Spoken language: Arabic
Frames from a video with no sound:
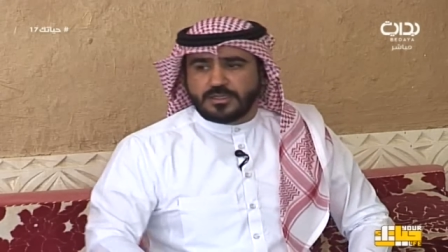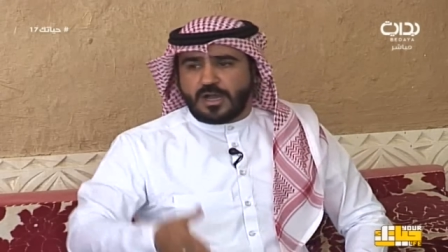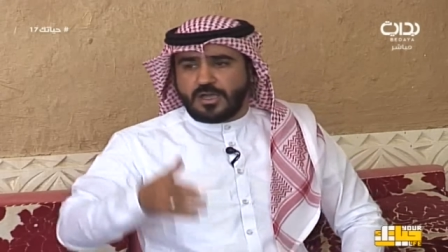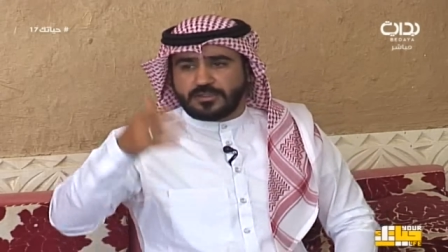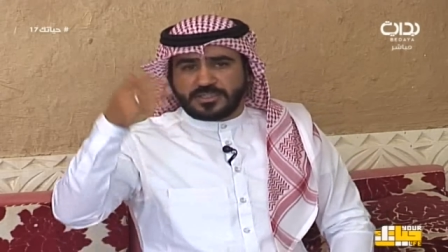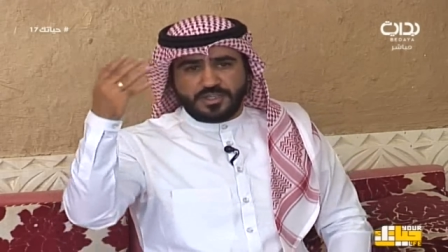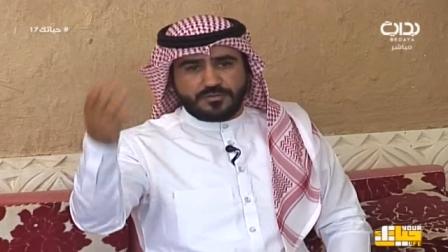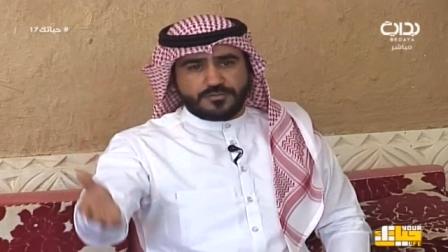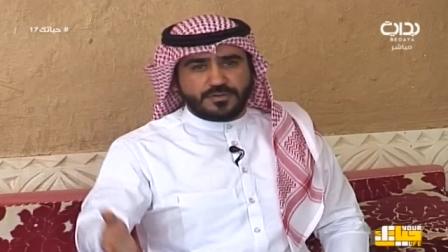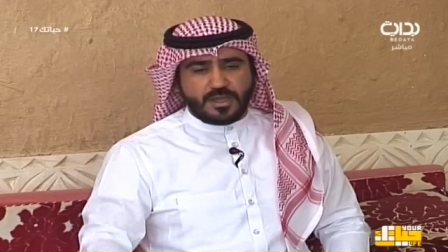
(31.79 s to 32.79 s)
قال
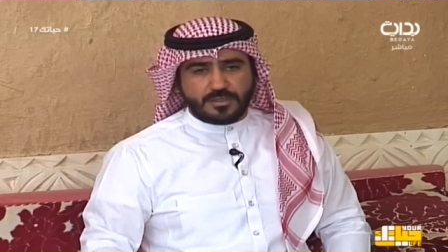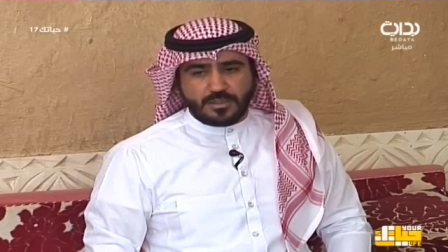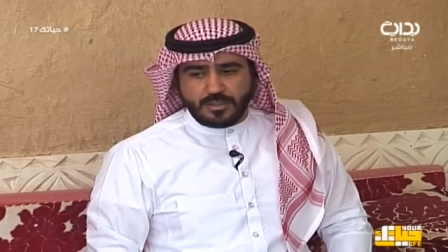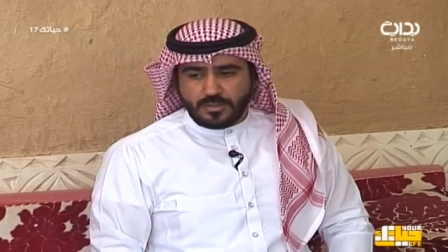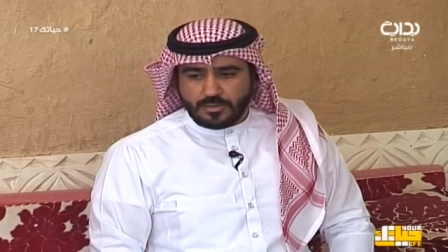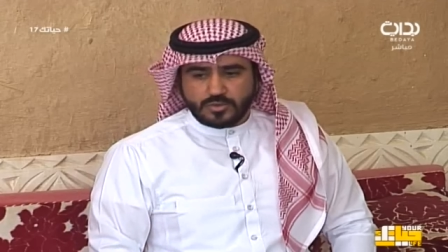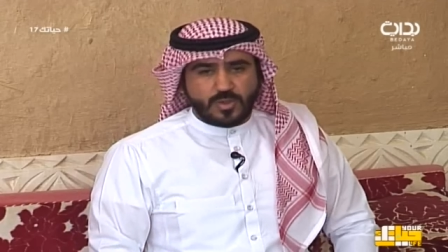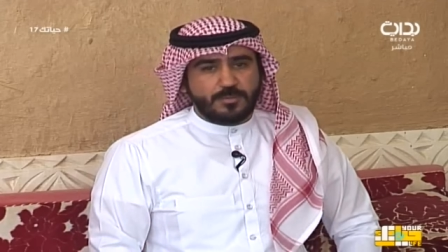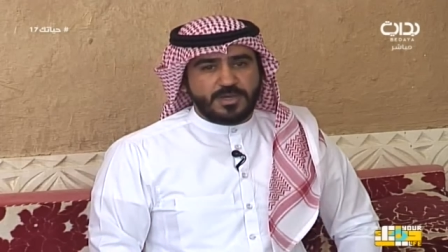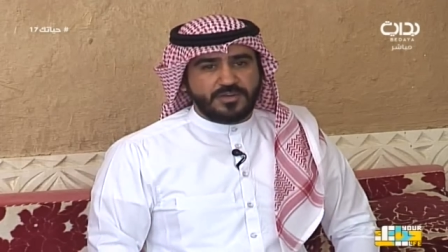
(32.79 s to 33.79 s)
تعرف فلان قلت
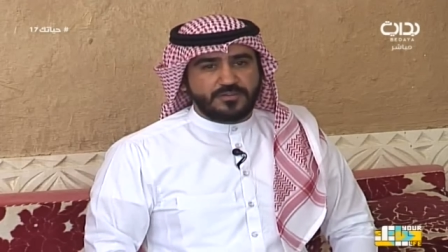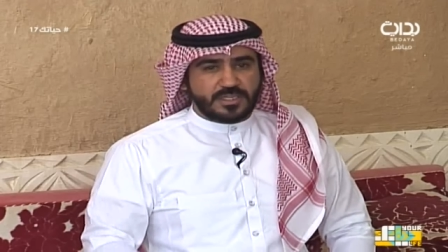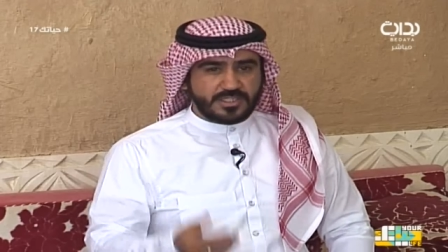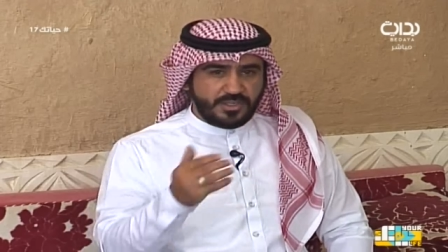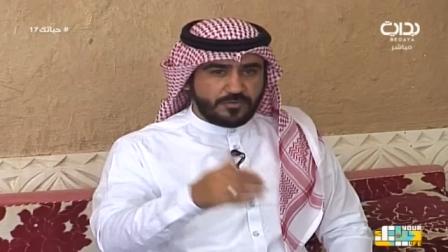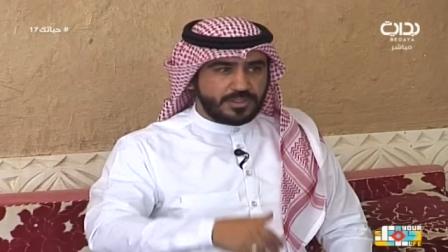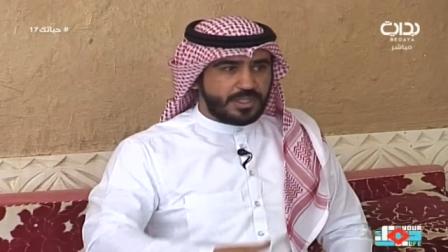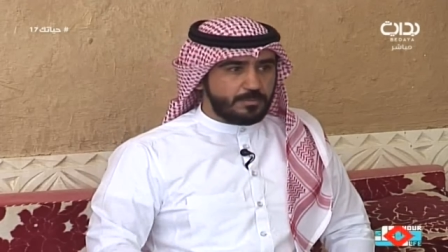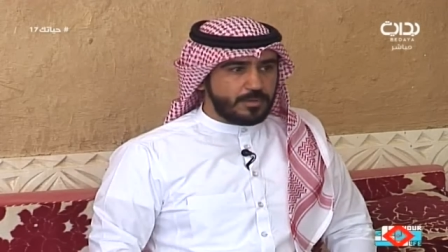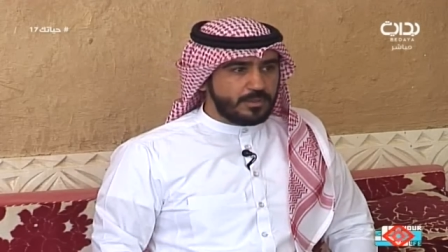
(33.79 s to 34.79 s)
والله ما اعرفه لكن اعرف ولد
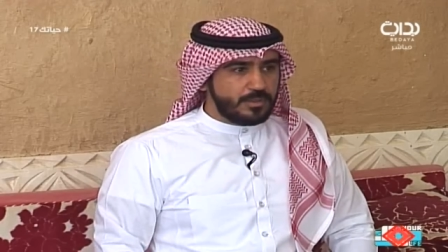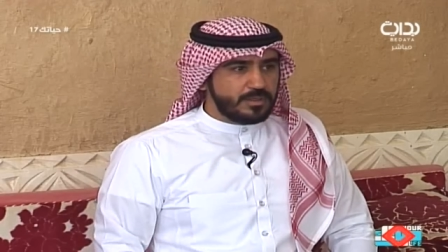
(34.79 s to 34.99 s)
عمه